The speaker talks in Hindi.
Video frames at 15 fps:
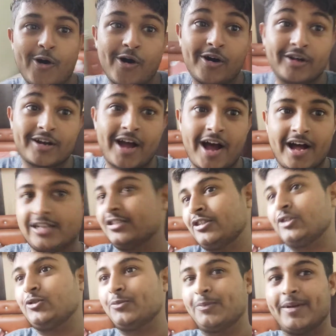और आज
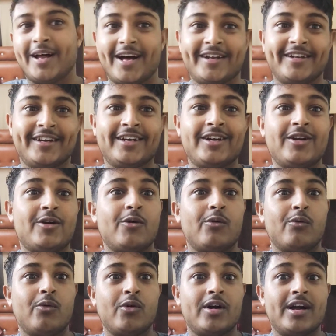का जो प्लान है
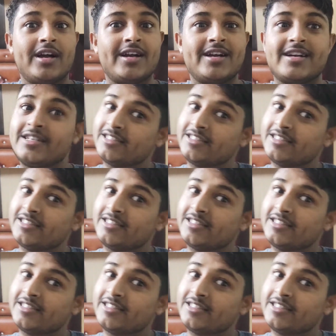वो है